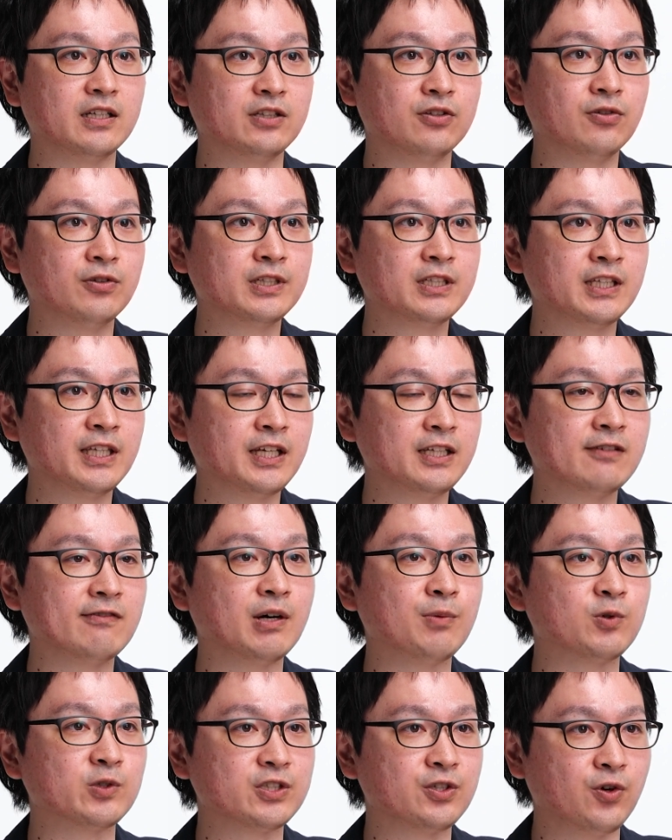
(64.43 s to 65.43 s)
移動軌跡
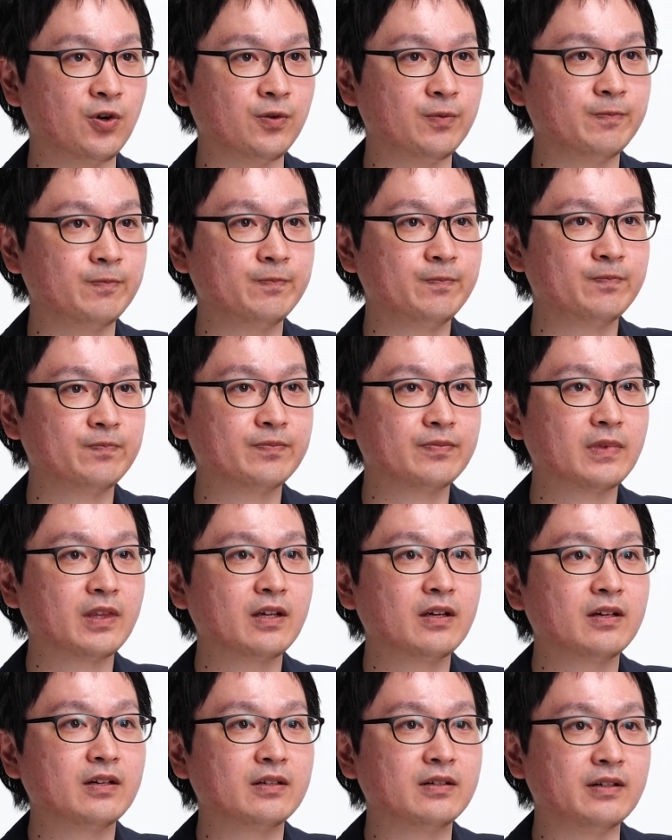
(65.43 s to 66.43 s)
はもちろん
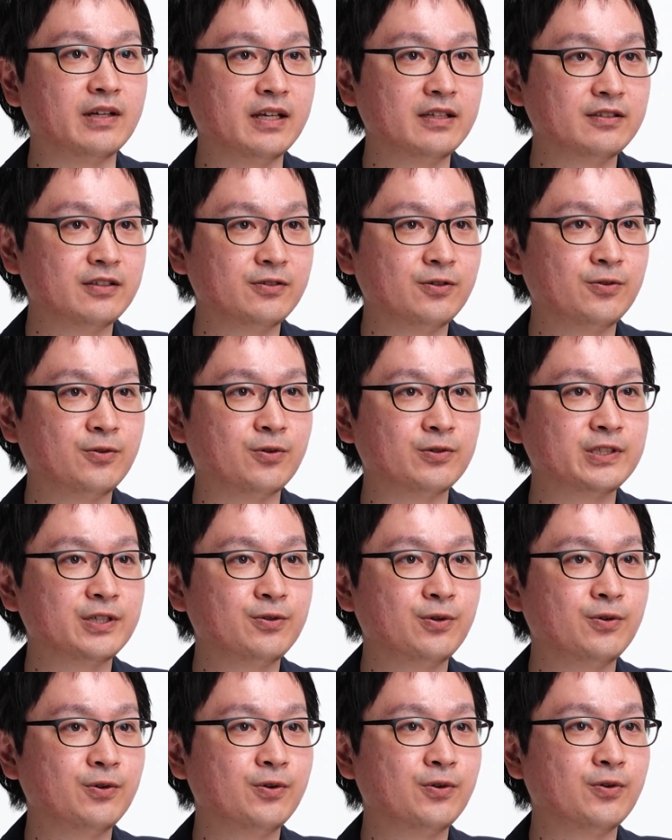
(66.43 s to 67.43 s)
レンズの保持
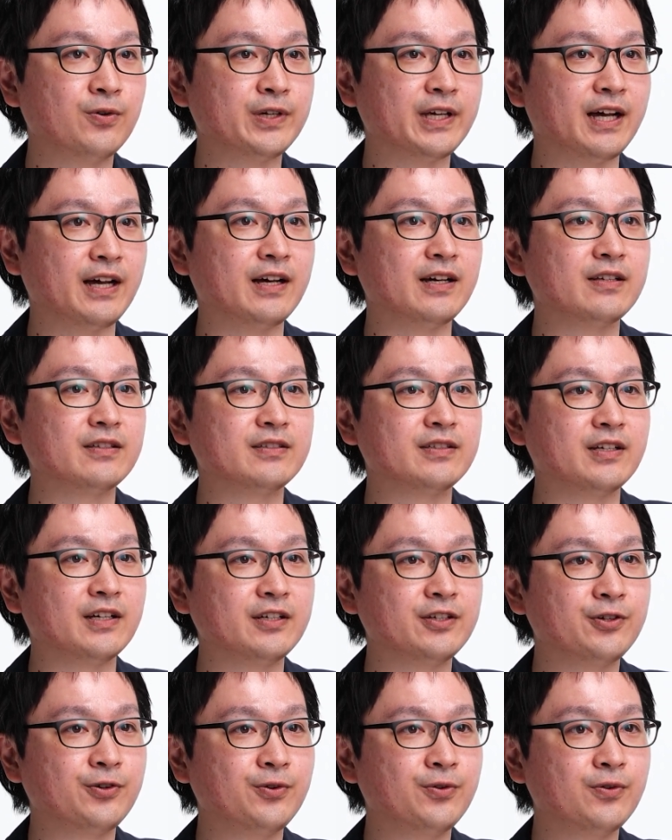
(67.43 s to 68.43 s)
方法や
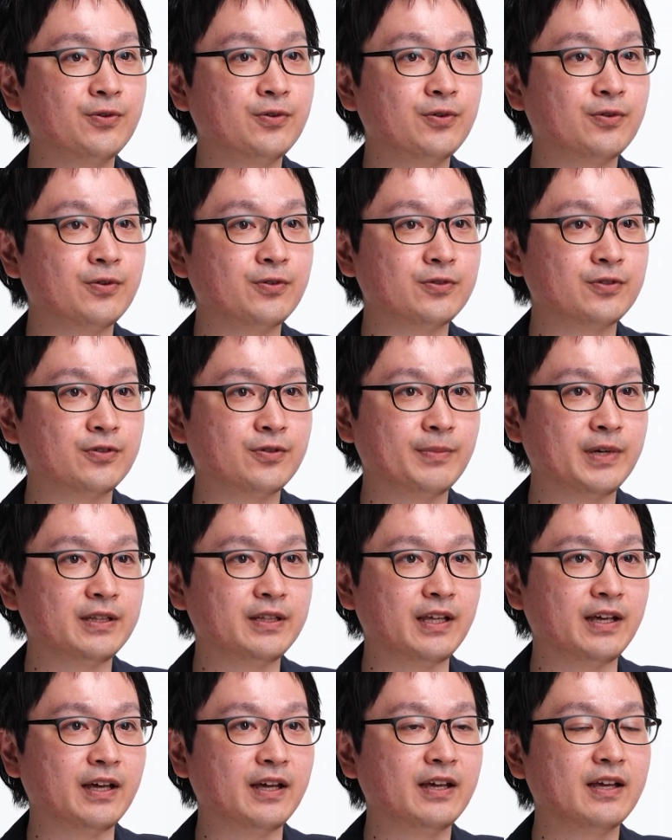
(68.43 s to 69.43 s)
制御方法を含め
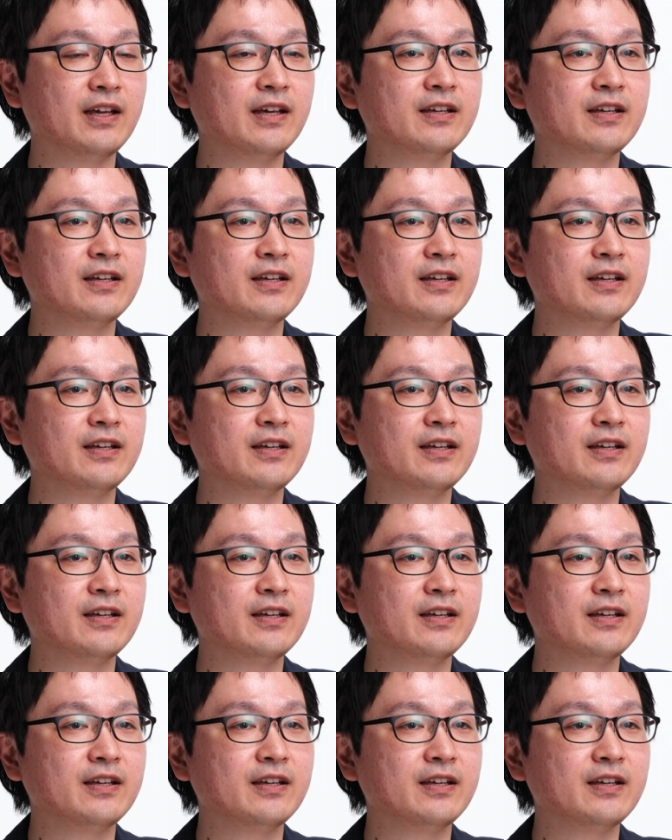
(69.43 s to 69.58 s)
て